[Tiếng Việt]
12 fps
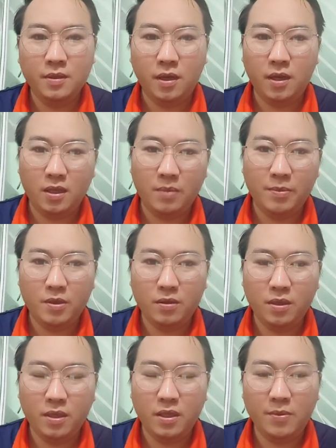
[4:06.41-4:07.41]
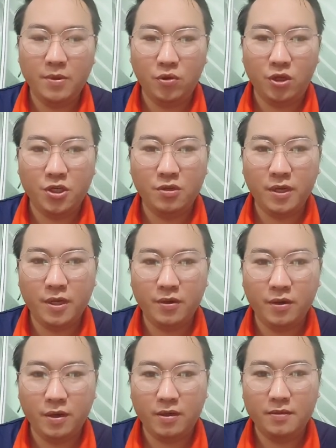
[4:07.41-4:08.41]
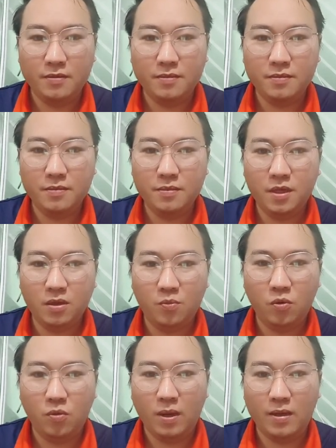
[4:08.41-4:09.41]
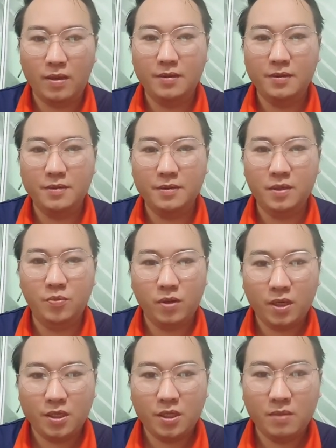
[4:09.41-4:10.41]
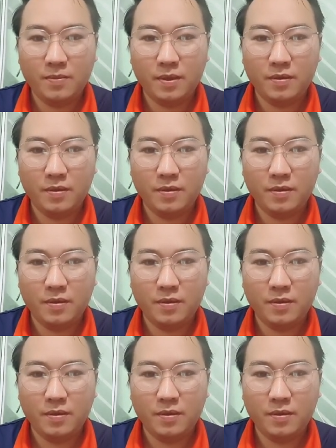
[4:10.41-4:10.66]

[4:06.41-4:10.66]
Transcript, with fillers: ấy này tên này tên mình nhọn chính thôi này nhỏ là này nọ bổ cá này bổ cá xem mà